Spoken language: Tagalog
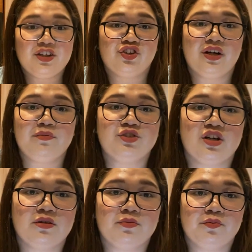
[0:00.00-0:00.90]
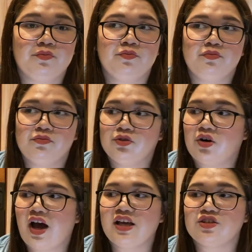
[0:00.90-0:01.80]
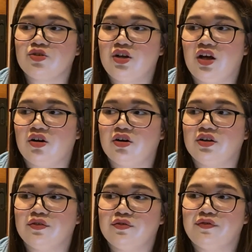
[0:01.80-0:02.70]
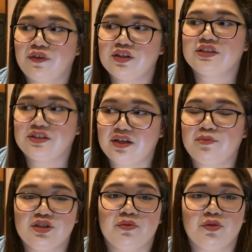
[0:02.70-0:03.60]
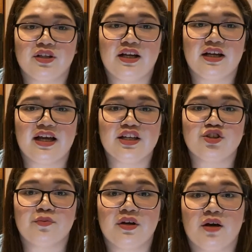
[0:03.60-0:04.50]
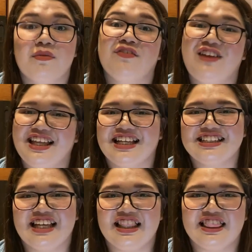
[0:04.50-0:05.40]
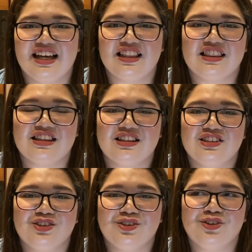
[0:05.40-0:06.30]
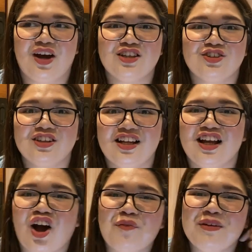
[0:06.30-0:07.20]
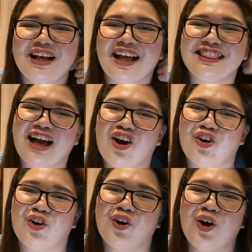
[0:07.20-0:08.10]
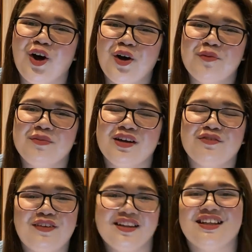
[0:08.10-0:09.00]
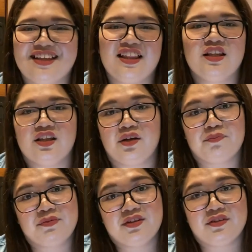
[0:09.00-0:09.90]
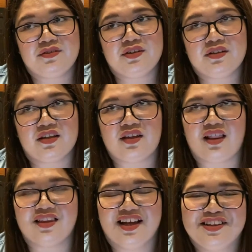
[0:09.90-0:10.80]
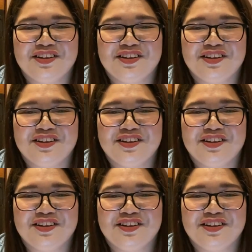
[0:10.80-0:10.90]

my dream job nung high school ako, yung first dream job ko talaga is to become a flight wow! attendant. So, nung high school talaga ako, pinaghandaan ko maging flight attendant. Nag attendant.